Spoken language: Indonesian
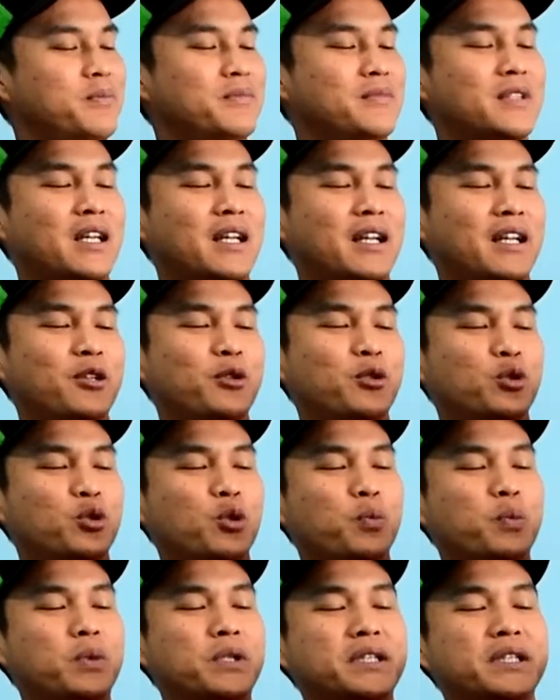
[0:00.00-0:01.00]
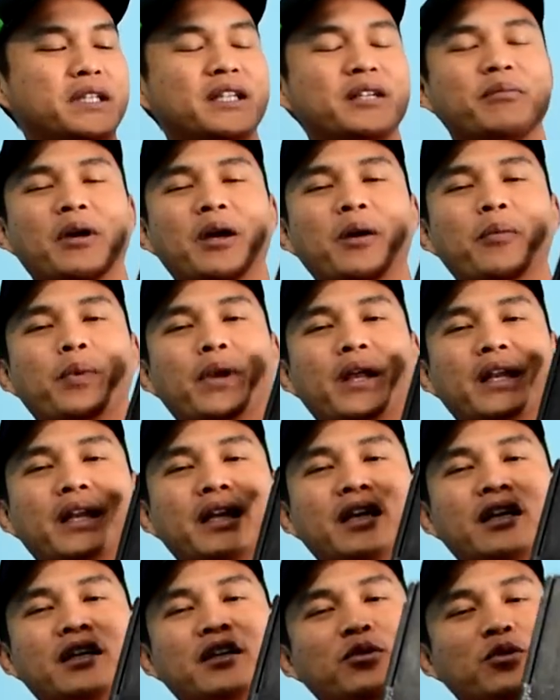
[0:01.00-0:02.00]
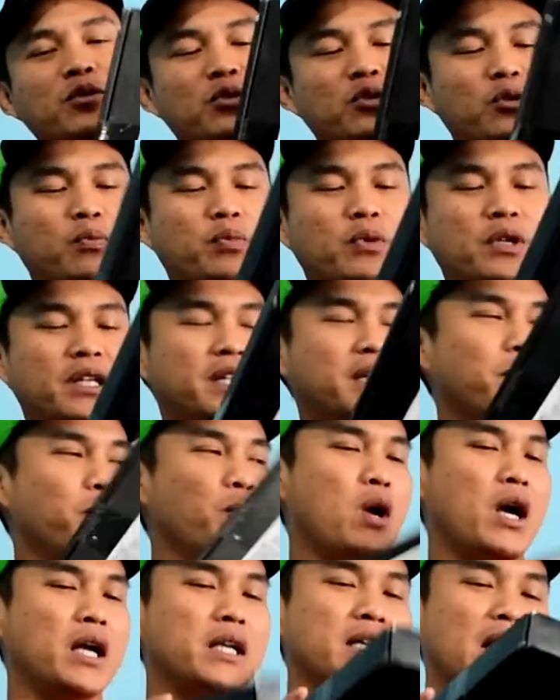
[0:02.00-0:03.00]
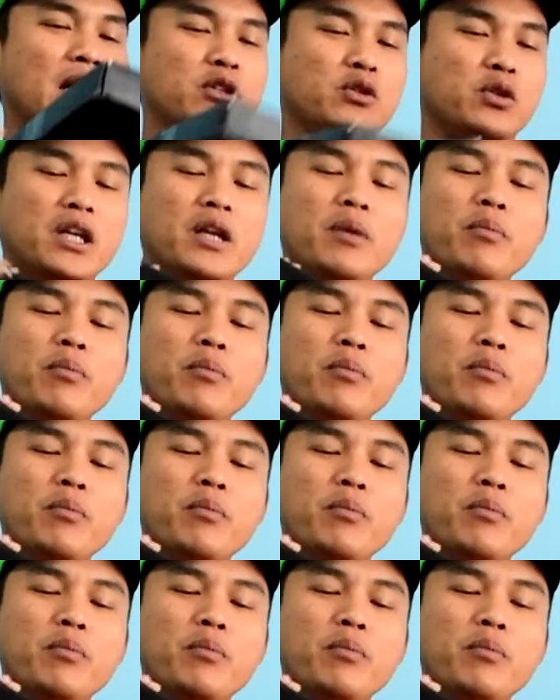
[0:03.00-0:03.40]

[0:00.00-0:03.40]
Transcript: Dari YouTube di sini my friend nih, YouTube kita buka aja langsung.